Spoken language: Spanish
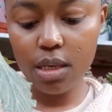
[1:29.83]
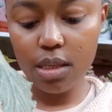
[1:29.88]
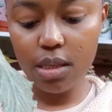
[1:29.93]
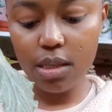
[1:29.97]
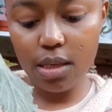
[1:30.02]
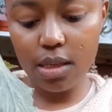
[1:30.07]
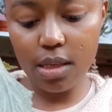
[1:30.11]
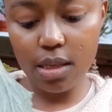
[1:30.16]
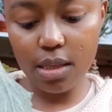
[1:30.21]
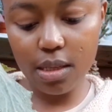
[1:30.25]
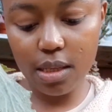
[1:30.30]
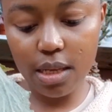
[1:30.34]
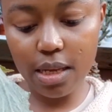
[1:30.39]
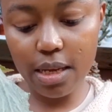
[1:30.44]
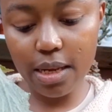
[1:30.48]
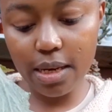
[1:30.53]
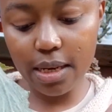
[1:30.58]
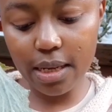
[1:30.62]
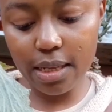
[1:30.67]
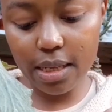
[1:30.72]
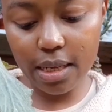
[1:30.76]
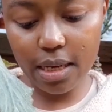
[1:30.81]
Tiene
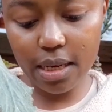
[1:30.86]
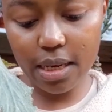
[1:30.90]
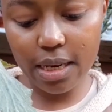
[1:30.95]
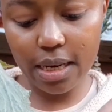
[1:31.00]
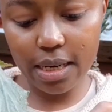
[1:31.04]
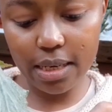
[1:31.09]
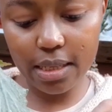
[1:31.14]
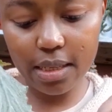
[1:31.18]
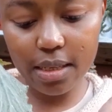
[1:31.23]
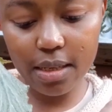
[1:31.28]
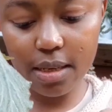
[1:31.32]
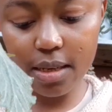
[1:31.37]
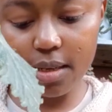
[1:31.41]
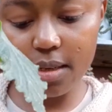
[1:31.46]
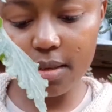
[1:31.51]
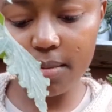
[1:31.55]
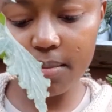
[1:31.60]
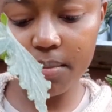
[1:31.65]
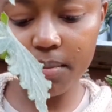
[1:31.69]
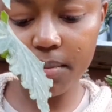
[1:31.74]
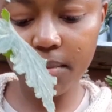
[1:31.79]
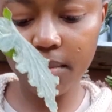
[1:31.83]
tierra del
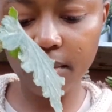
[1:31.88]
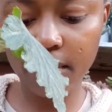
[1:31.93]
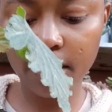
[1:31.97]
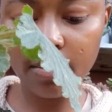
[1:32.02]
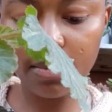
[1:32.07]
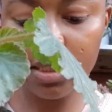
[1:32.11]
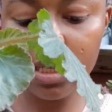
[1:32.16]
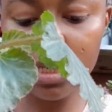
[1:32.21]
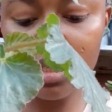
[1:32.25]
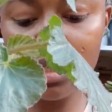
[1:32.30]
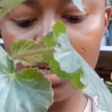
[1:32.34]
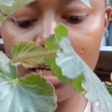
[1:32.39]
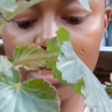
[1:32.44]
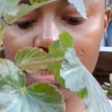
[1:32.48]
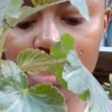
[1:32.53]
jardín, que es la